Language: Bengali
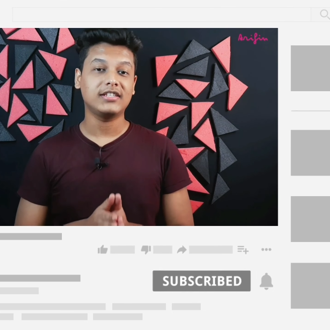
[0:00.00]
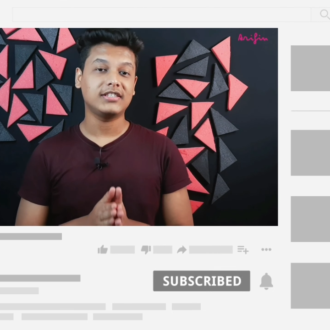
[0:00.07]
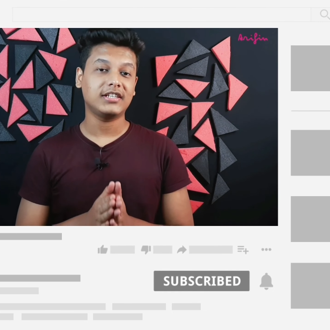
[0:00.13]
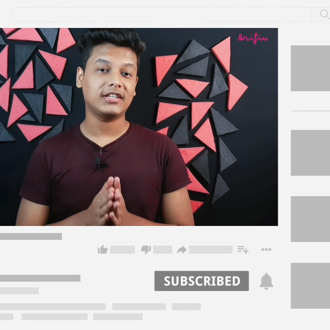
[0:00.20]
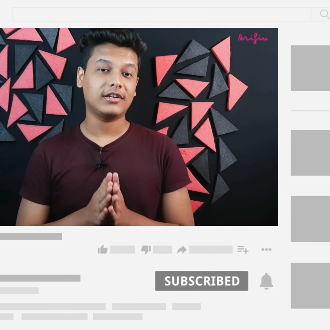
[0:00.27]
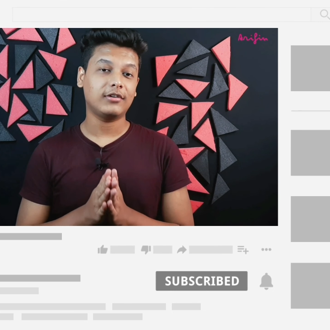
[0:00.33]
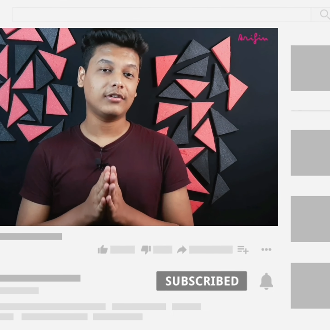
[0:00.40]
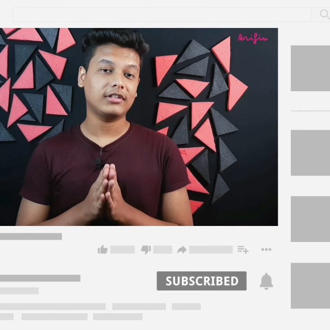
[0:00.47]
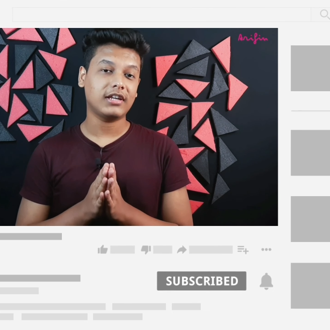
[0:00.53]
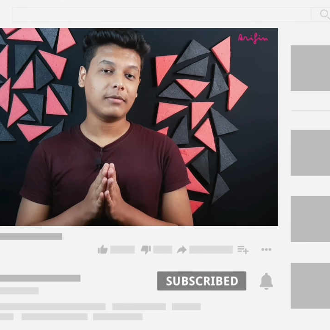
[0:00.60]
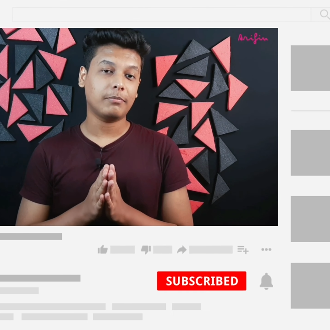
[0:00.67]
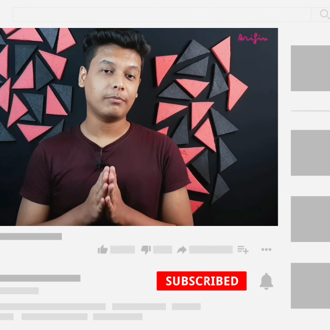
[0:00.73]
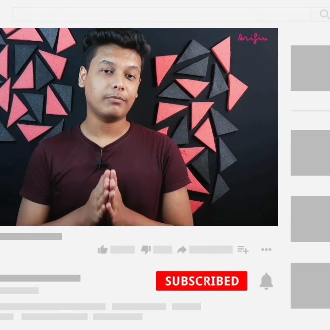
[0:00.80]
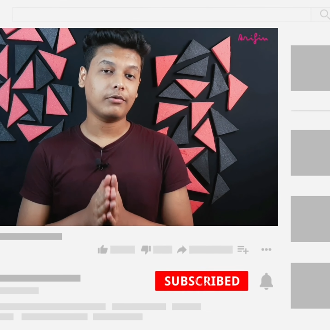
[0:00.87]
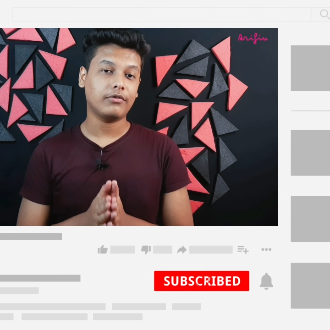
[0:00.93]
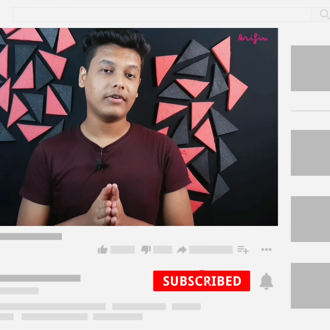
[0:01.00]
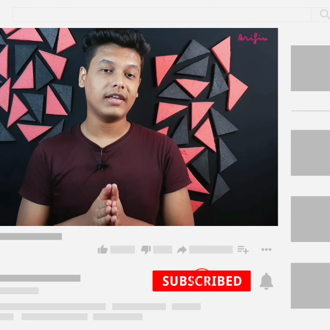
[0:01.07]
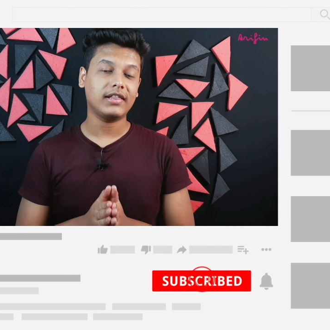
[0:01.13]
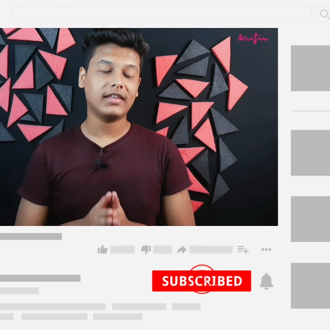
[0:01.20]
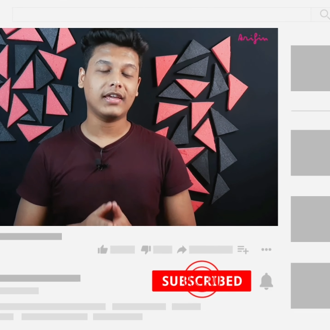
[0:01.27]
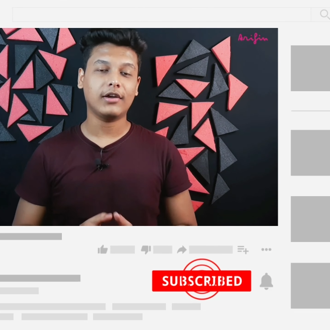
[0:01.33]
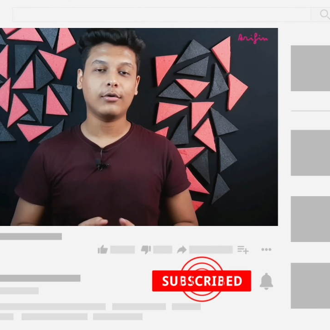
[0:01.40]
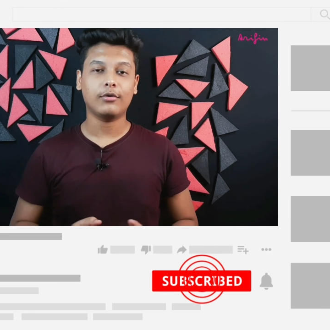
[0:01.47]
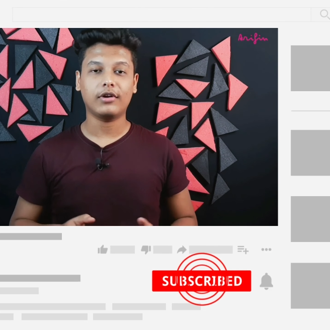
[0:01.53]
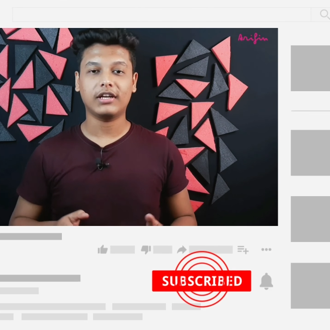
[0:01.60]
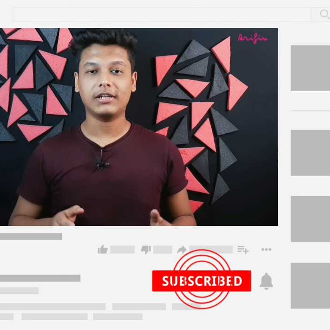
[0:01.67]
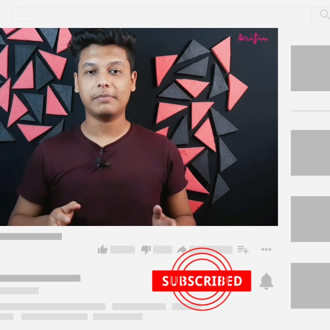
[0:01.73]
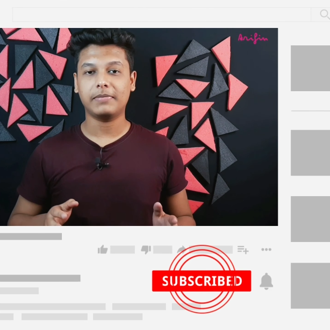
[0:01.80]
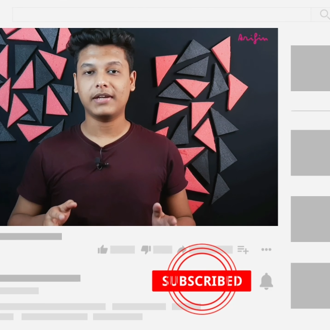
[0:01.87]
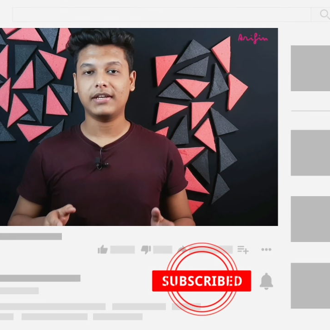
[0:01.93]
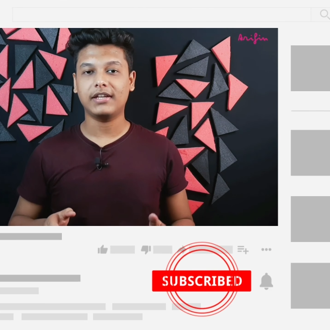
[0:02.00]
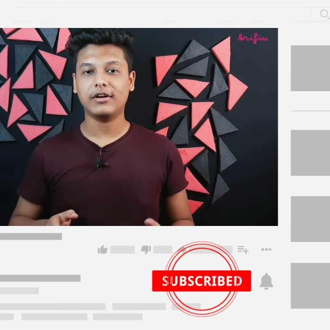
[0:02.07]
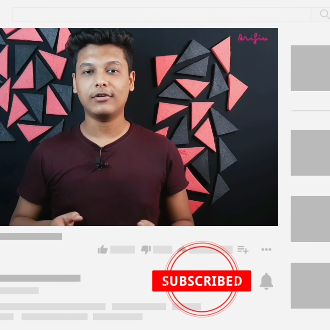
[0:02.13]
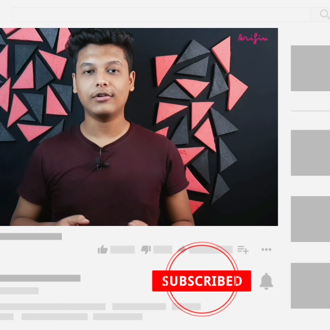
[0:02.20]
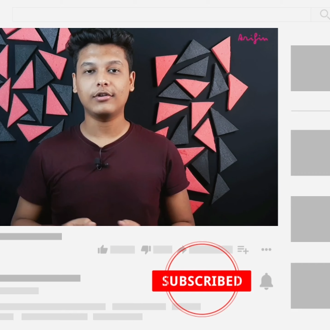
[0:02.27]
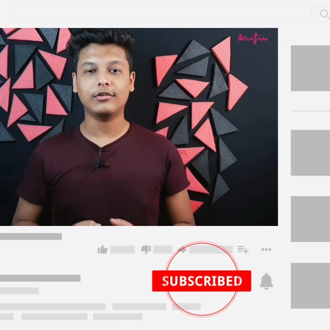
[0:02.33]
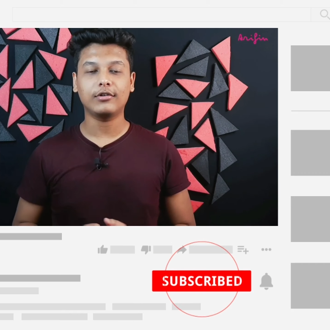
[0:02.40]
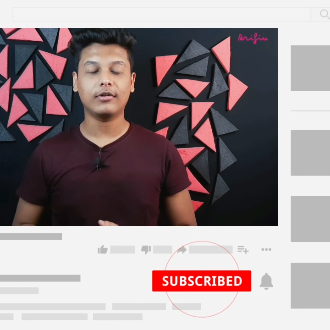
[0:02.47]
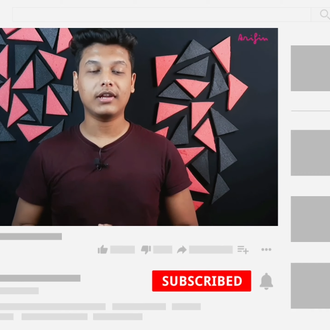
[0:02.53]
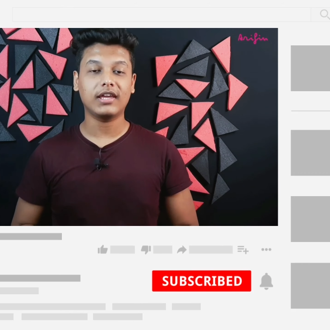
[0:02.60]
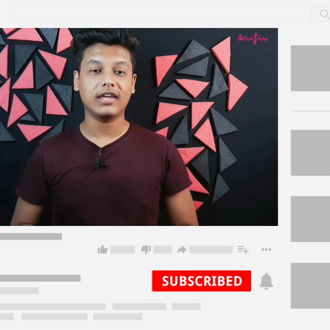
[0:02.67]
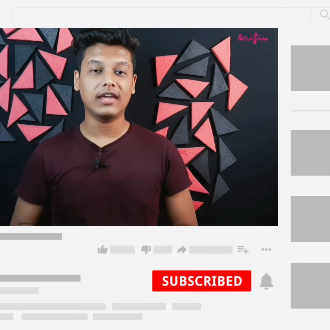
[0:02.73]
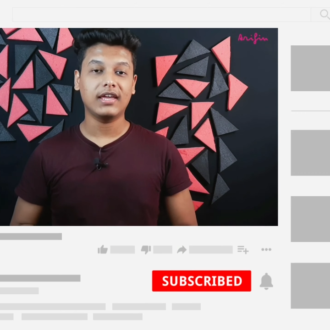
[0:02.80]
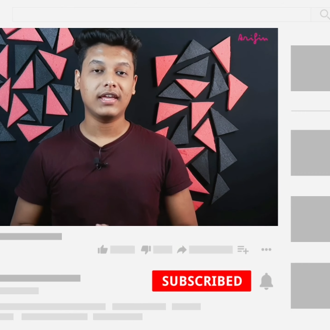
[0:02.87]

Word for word: সেটা হলো তার প্রোফাইল থেকে কোনো একটি পিক ডাউনলোড করি